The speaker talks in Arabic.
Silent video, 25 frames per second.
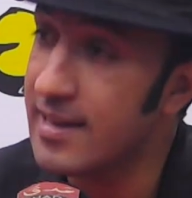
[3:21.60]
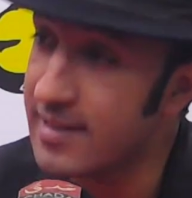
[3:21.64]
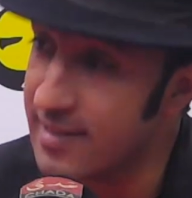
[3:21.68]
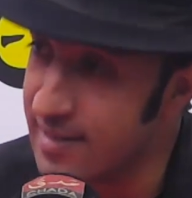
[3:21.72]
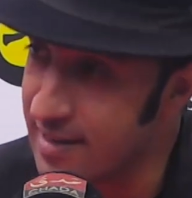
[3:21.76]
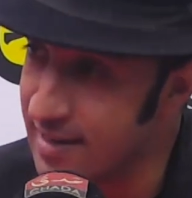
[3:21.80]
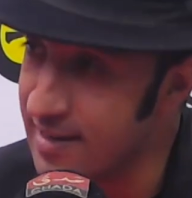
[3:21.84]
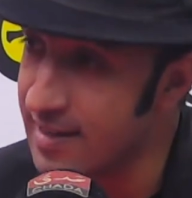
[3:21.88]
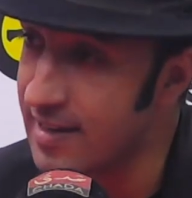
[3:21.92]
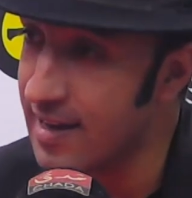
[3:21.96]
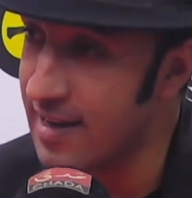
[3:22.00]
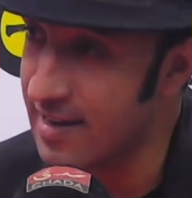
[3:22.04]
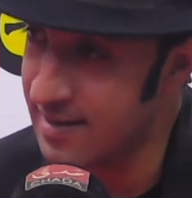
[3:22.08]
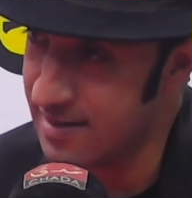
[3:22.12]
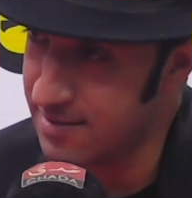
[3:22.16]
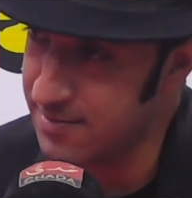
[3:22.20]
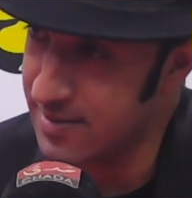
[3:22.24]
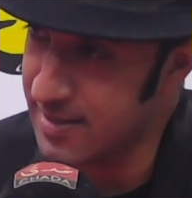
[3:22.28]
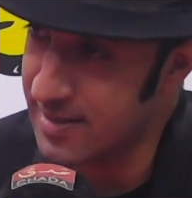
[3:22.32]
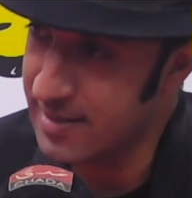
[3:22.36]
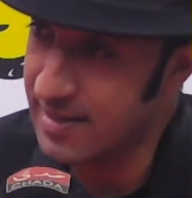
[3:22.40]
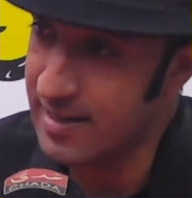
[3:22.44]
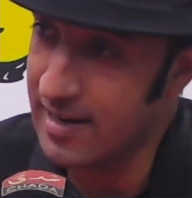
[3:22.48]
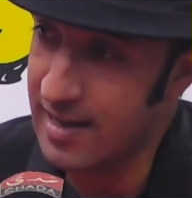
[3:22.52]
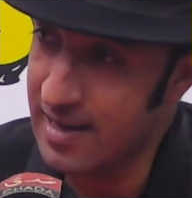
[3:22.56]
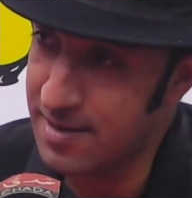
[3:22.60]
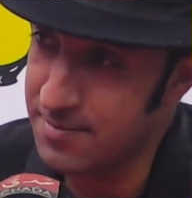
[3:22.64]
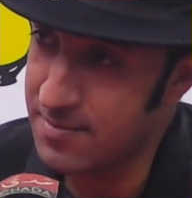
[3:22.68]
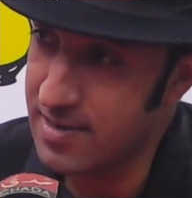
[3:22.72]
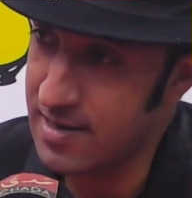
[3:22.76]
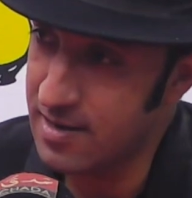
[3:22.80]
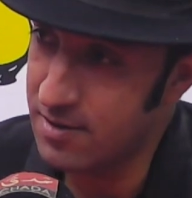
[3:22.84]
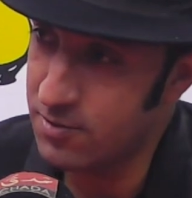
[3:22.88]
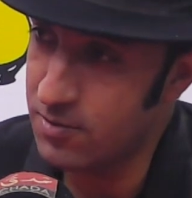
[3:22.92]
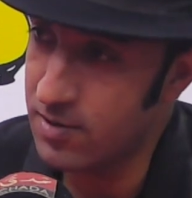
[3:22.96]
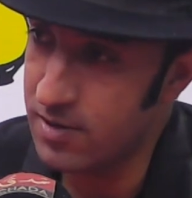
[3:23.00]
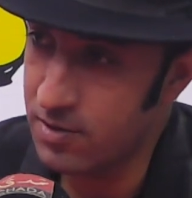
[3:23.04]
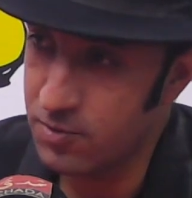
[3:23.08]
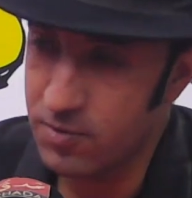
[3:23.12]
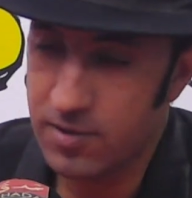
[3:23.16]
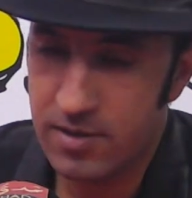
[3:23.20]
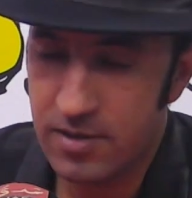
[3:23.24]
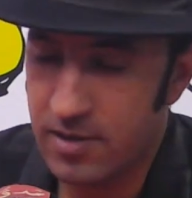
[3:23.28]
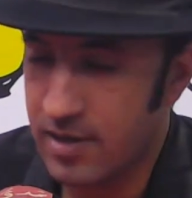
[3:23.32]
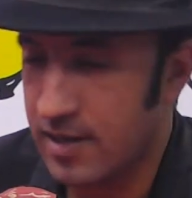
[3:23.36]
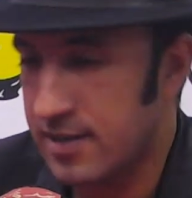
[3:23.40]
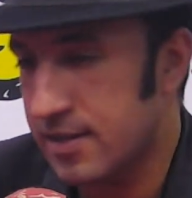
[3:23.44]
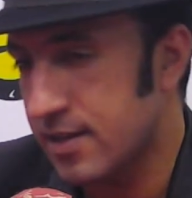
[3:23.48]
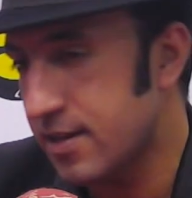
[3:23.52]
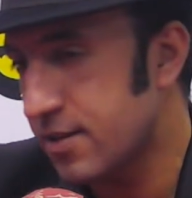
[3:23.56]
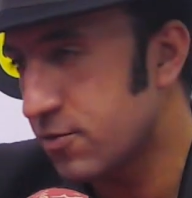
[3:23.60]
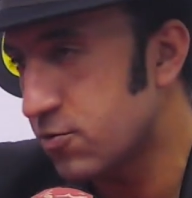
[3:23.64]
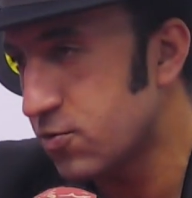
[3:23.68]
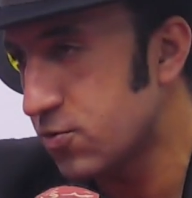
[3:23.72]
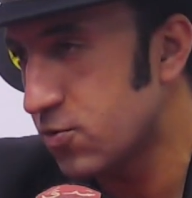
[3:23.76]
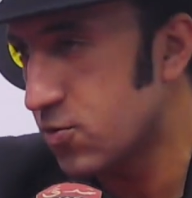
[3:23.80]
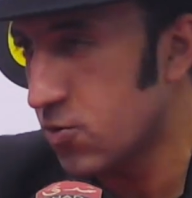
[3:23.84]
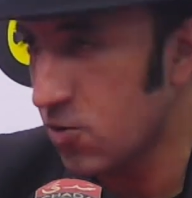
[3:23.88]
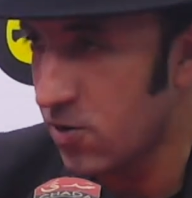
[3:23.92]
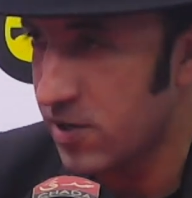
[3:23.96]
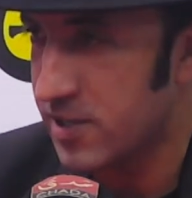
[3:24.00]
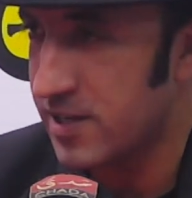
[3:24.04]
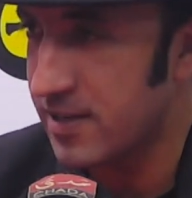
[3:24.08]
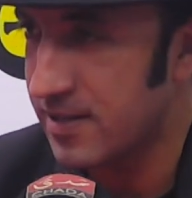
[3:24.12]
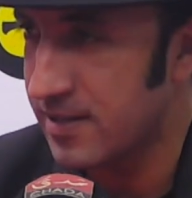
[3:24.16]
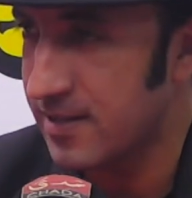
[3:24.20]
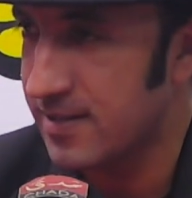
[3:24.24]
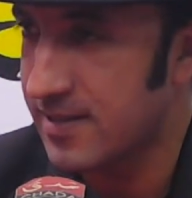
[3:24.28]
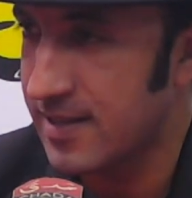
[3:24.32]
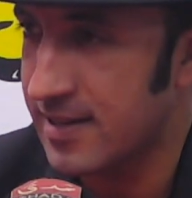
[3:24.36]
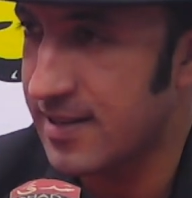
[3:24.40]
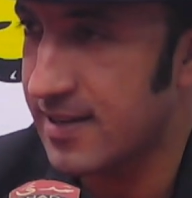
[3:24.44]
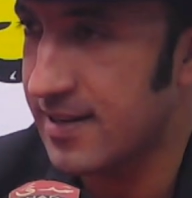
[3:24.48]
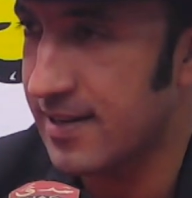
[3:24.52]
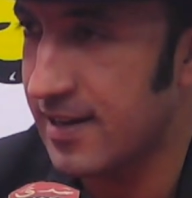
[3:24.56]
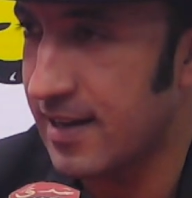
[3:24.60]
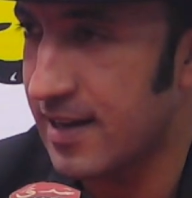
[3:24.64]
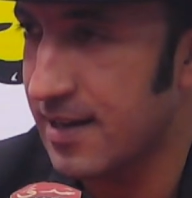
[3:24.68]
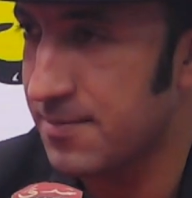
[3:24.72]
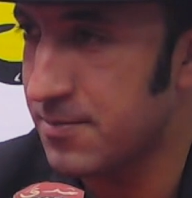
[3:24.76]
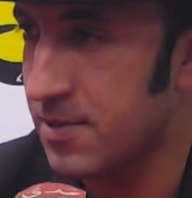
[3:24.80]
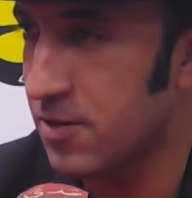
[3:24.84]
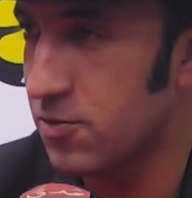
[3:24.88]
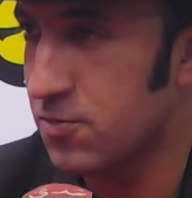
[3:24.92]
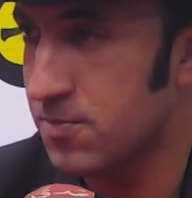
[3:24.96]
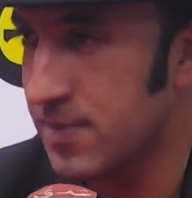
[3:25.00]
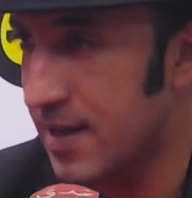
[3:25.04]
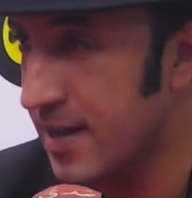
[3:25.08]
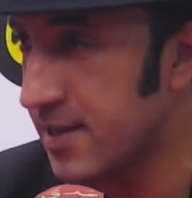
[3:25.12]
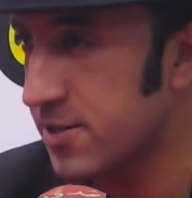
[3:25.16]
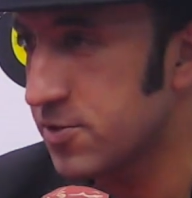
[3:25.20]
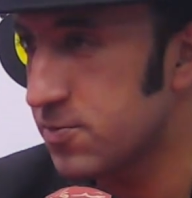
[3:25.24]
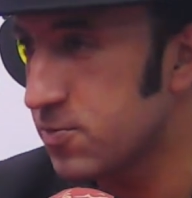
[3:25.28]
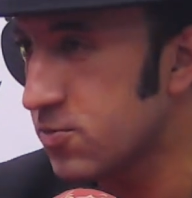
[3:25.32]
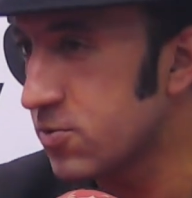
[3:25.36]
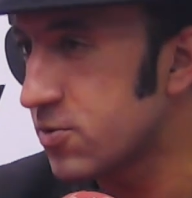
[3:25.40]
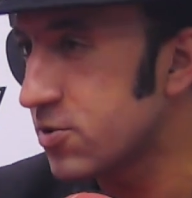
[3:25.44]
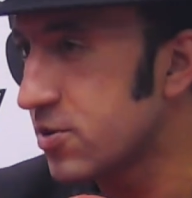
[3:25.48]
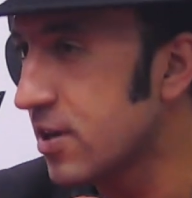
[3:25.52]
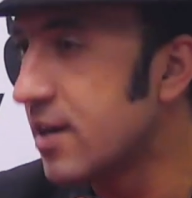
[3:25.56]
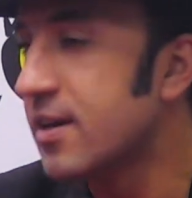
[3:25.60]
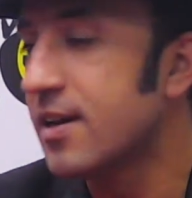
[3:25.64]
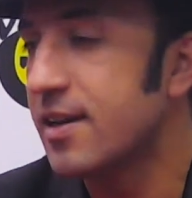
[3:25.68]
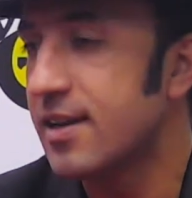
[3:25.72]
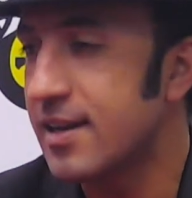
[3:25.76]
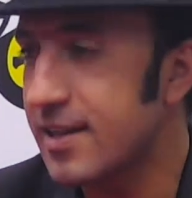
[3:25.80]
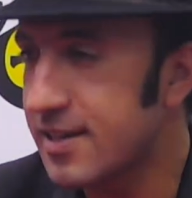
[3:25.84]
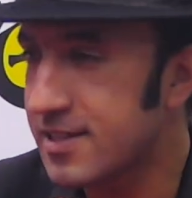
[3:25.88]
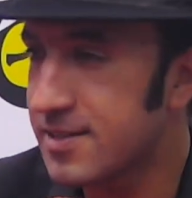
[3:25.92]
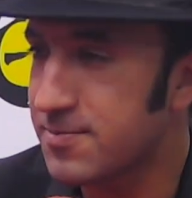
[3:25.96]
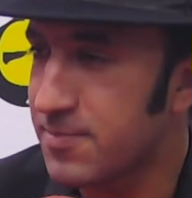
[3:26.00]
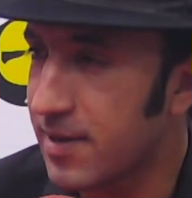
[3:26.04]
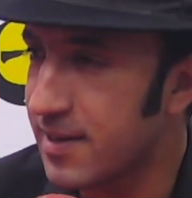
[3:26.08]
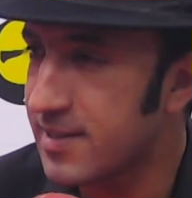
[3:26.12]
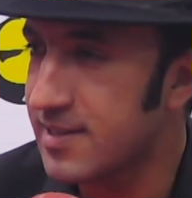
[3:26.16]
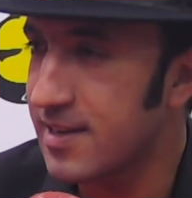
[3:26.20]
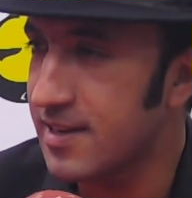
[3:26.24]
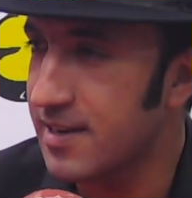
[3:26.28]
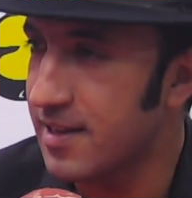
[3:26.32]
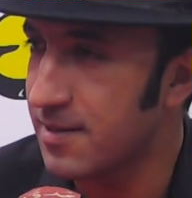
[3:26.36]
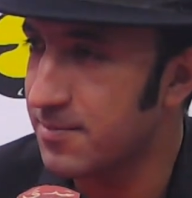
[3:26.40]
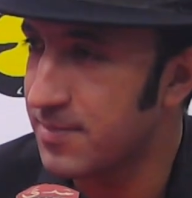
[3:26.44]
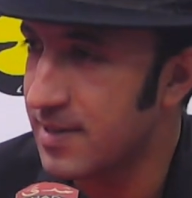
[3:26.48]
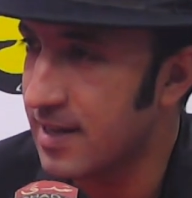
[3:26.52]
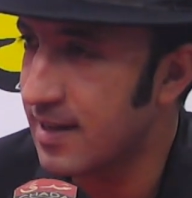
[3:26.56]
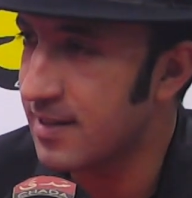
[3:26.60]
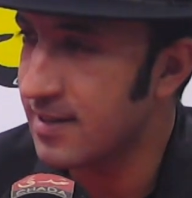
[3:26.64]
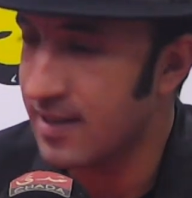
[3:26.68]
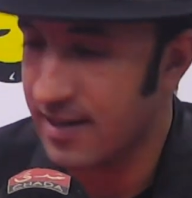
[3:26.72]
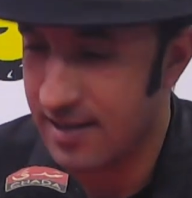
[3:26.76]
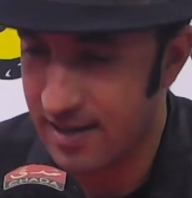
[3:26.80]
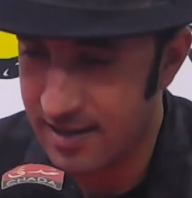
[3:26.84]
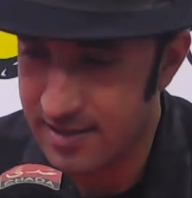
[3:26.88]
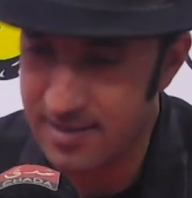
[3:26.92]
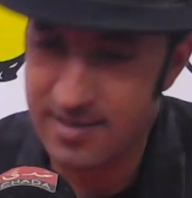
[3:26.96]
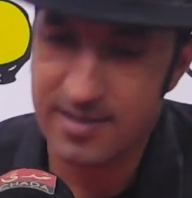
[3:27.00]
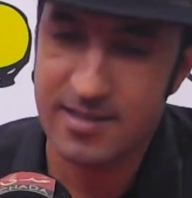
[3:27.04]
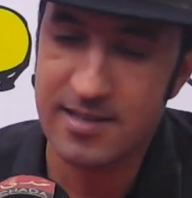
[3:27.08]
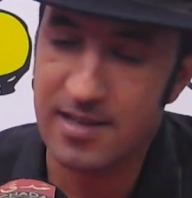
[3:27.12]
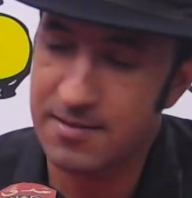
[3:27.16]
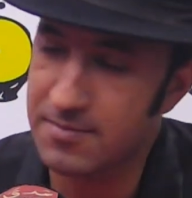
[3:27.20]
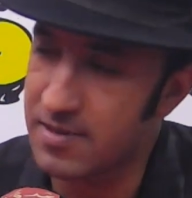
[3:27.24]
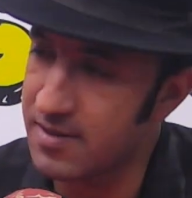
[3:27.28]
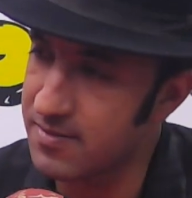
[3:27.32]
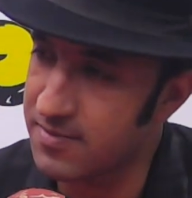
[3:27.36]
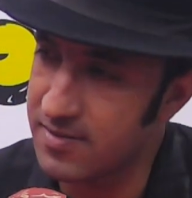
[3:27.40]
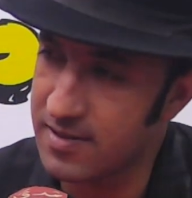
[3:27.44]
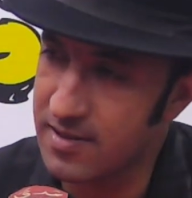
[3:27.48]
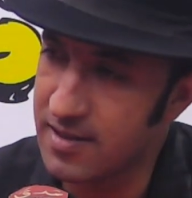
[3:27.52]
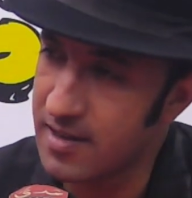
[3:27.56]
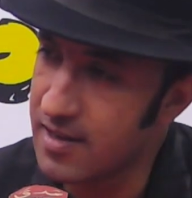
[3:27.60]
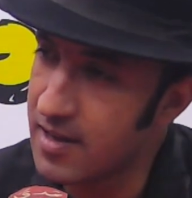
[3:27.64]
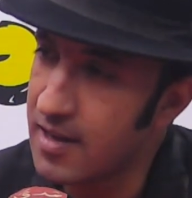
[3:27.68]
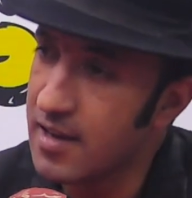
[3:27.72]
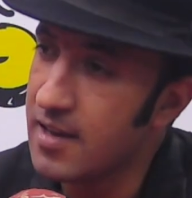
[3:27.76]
ديالي انا بهذاك العمل ولو يقدر يكون كل شيء ضد هذاك العمل وما عجبوش لكن مقتنع به انا راه غادي نستمر فيه